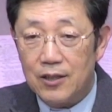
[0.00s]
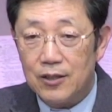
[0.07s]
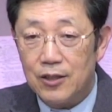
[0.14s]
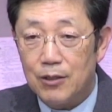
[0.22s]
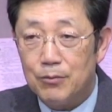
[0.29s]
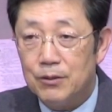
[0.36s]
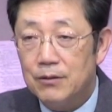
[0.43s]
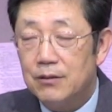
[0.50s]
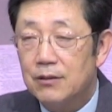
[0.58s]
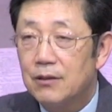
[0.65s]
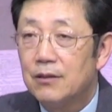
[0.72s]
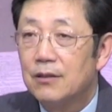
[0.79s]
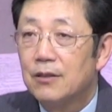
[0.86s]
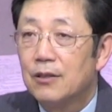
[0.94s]
여러분
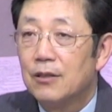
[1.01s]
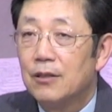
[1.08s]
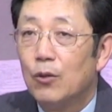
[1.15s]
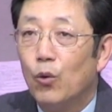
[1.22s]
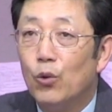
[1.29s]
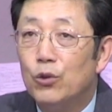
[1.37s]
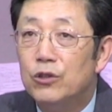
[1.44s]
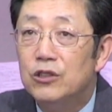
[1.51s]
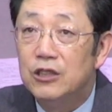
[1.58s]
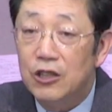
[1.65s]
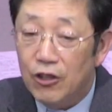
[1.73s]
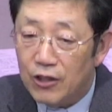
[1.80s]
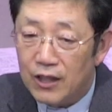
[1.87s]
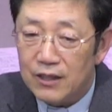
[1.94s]

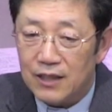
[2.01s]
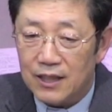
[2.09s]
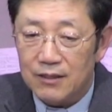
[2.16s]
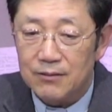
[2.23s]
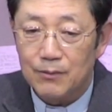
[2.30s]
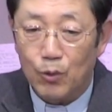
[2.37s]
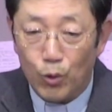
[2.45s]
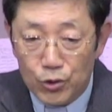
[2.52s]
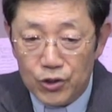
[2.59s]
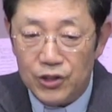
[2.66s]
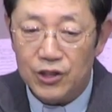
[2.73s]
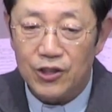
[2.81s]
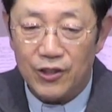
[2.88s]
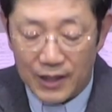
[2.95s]
온전한 자라서
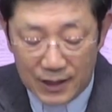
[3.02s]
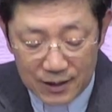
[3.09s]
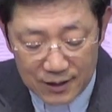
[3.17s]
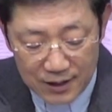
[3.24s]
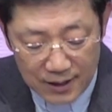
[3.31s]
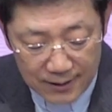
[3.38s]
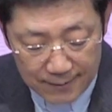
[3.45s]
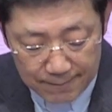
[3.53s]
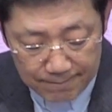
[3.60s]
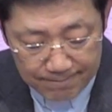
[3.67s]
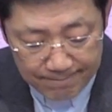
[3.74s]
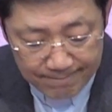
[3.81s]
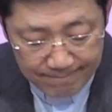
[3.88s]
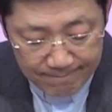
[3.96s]
온전한 자.
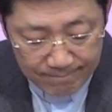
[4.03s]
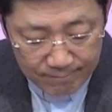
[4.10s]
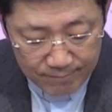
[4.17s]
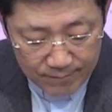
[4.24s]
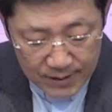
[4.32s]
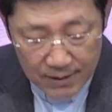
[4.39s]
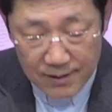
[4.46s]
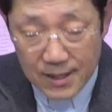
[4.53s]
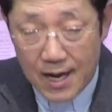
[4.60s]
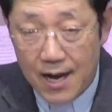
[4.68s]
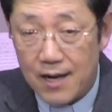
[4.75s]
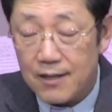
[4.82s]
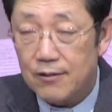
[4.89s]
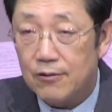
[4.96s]

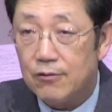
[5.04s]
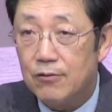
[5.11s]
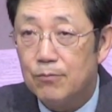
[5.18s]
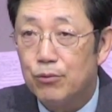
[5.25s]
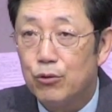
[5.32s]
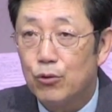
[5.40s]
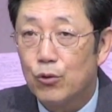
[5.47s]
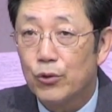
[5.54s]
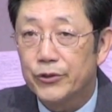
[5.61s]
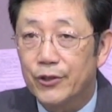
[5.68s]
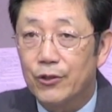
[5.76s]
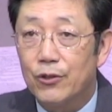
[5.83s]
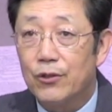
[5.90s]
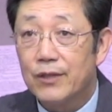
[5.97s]
작은
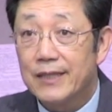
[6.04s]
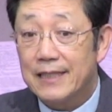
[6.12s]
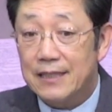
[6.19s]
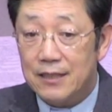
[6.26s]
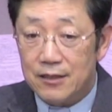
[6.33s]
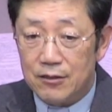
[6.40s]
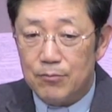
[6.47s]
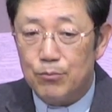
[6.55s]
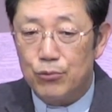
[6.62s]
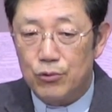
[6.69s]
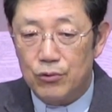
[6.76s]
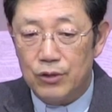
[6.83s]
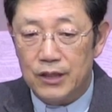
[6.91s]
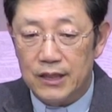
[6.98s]
불꽃으로 큰
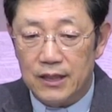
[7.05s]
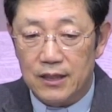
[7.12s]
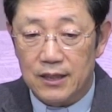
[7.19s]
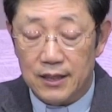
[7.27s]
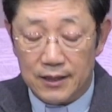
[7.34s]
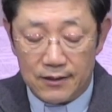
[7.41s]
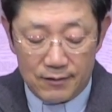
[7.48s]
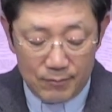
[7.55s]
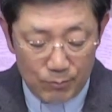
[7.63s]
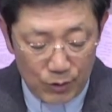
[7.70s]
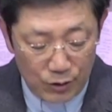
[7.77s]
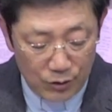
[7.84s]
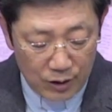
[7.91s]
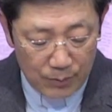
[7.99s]
불을 일으키는
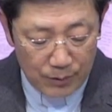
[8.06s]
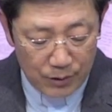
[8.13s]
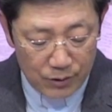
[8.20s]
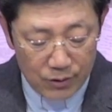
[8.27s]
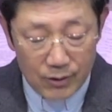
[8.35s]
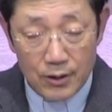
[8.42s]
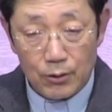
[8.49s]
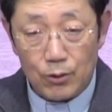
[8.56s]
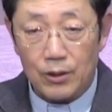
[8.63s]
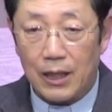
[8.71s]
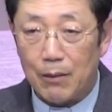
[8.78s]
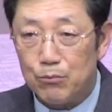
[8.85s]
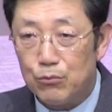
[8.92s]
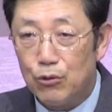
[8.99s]
일으키죠. 또
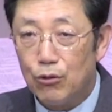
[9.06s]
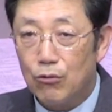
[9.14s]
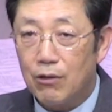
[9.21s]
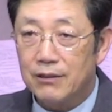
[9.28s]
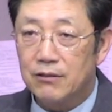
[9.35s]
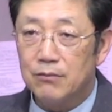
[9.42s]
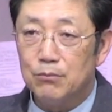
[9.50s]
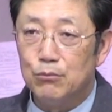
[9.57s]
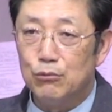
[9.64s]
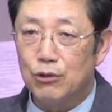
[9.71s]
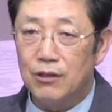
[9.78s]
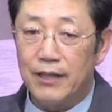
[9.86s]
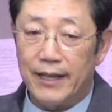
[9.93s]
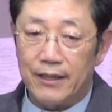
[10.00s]
단물과
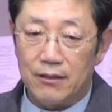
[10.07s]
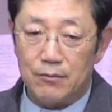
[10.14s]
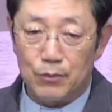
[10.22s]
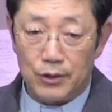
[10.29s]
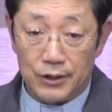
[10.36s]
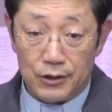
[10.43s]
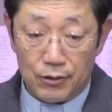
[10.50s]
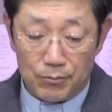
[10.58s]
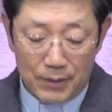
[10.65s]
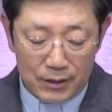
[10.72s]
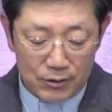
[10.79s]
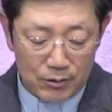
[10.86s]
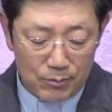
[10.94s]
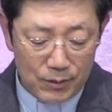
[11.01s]
쓴물을 내는 뭐 이런
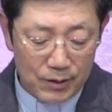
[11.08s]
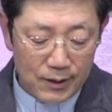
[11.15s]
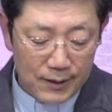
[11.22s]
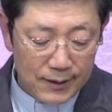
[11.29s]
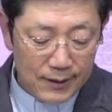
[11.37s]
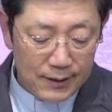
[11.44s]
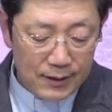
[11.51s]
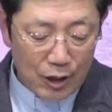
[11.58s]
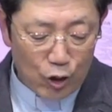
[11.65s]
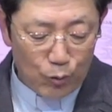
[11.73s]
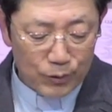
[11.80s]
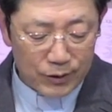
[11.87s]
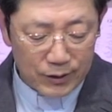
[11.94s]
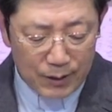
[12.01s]
말씀
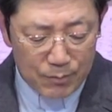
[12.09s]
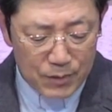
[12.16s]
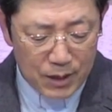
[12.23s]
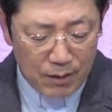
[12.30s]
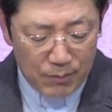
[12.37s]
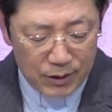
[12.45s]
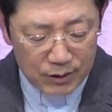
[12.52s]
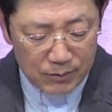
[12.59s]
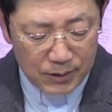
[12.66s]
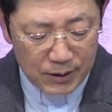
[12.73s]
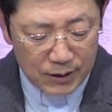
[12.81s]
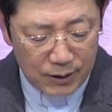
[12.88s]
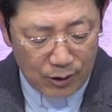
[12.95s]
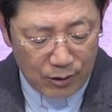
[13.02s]
야고보서 3장 말씀
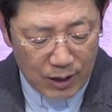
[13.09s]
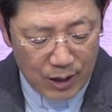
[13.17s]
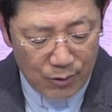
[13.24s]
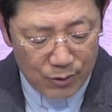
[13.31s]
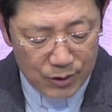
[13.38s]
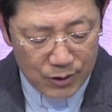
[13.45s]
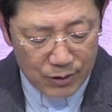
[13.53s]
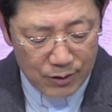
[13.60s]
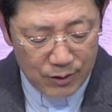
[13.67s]
그대로 나오지.